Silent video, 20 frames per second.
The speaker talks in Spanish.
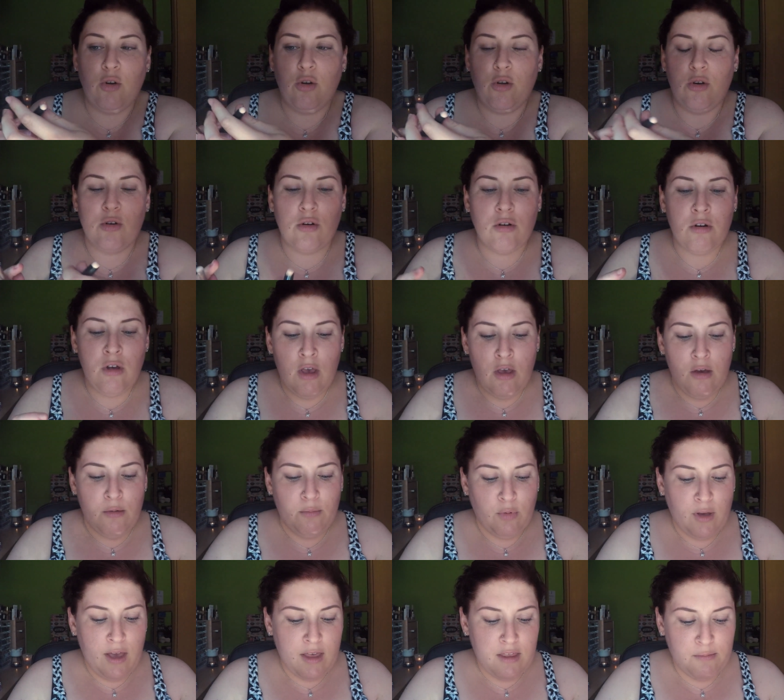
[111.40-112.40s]
color
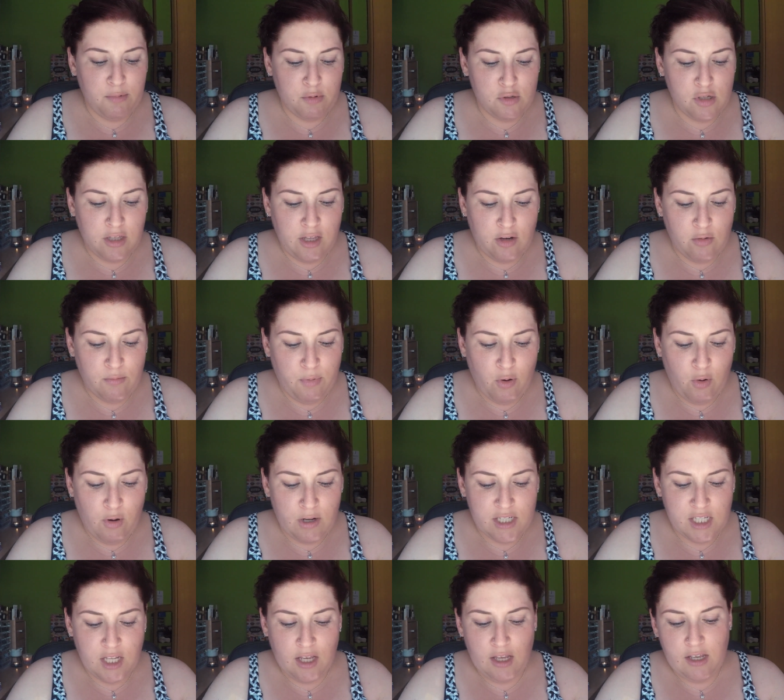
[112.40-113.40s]
voy a depositar un poco
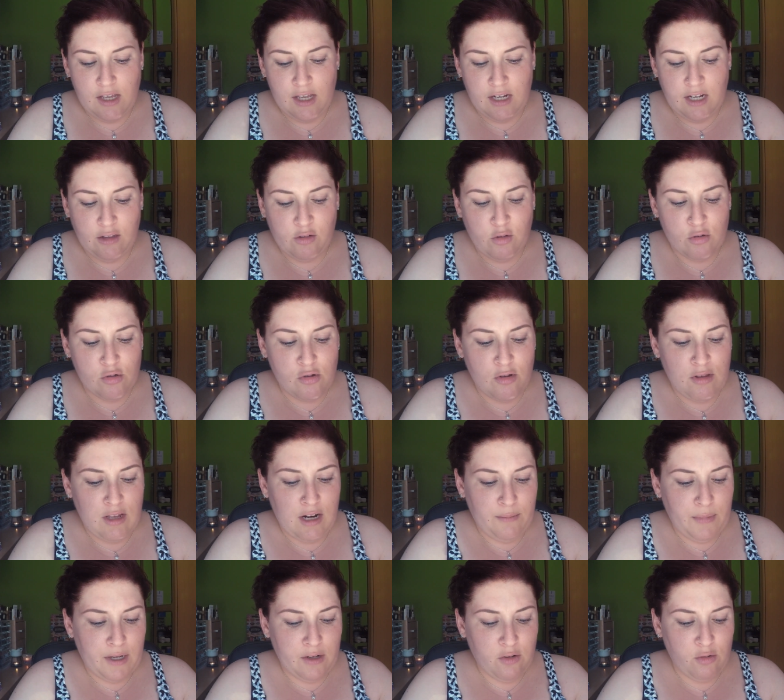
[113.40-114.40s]
así en el dorso de
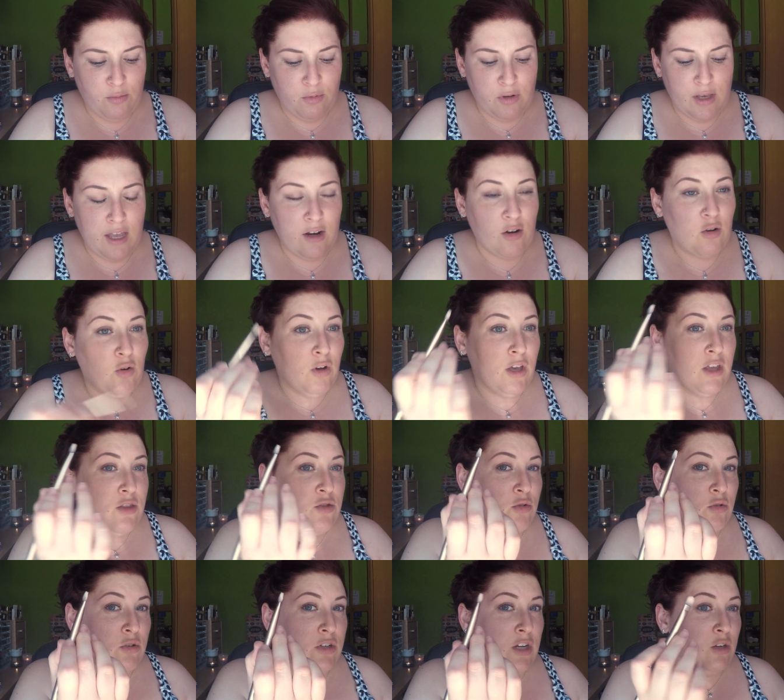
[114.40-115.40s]
la mano y voy a ir
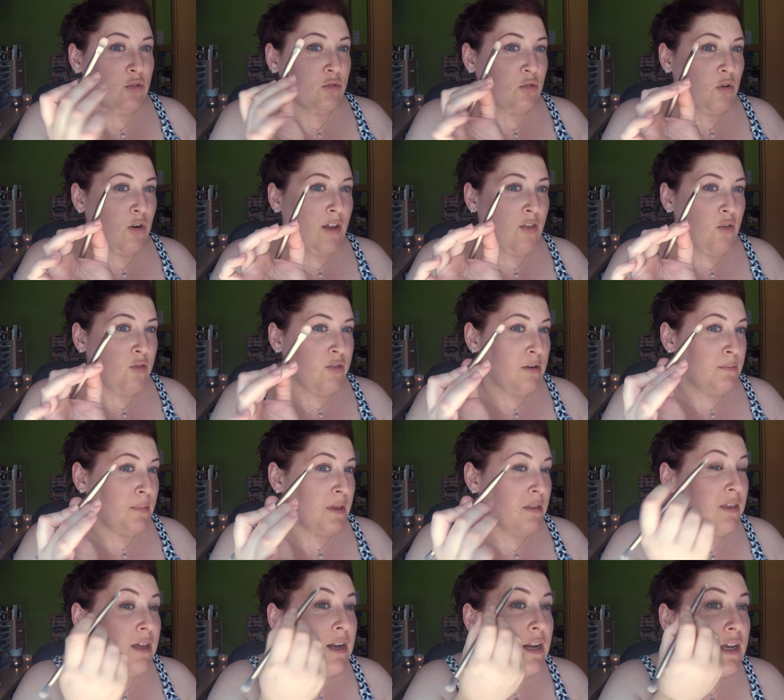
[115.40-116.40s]
cogiendo con el otro lado del
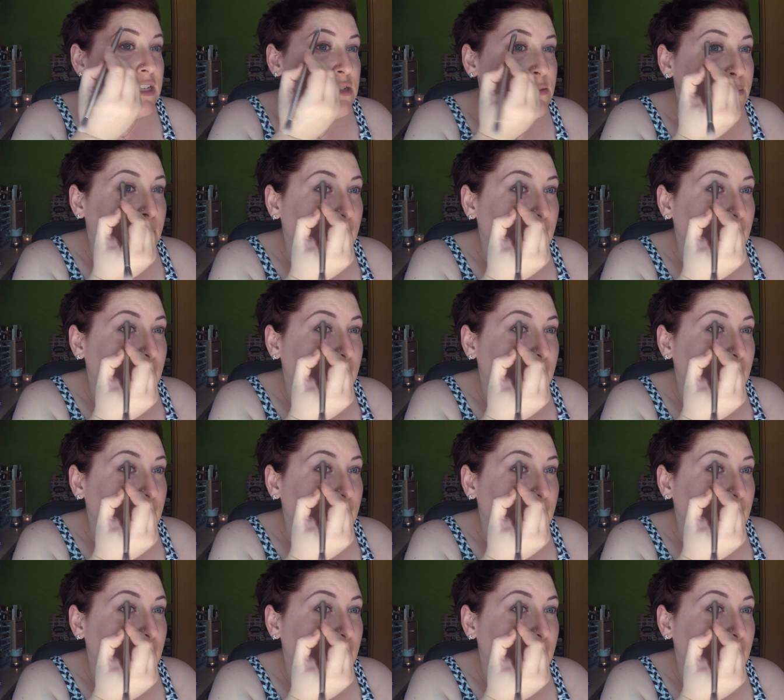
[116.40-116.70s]
pincel que es